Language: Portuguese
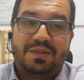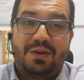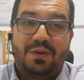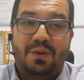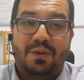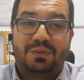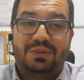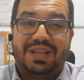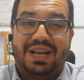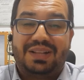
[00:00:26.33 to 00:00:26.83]

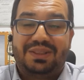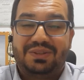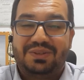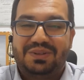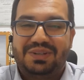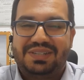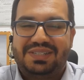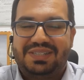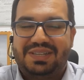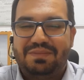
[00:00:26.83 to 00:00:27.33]

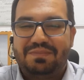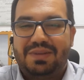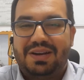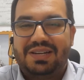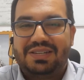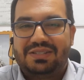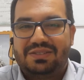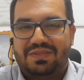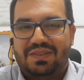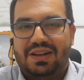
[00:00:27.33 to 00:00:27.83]
Contadores que
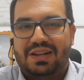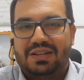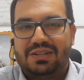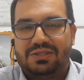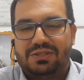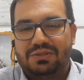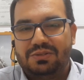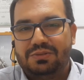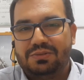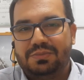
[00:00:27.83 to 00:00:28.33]
mais fala
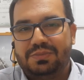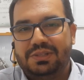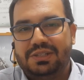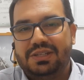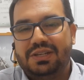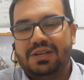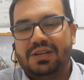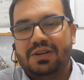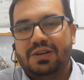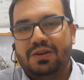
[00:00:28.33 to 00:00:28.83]

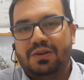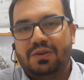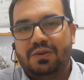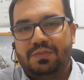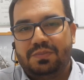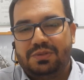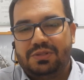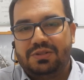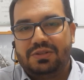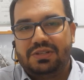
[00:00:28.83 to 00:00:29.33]
sobre
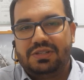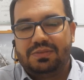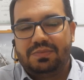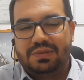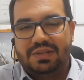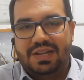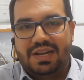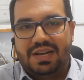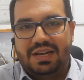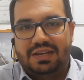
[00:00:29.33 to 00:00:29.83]
opções
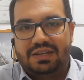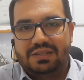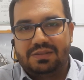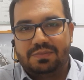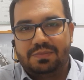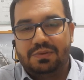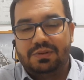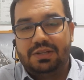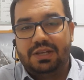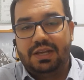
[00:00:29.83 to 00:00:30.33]
binárias,
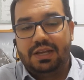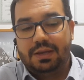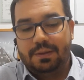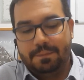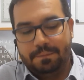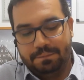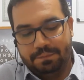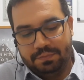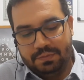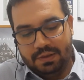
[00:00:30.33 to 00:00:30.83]
porque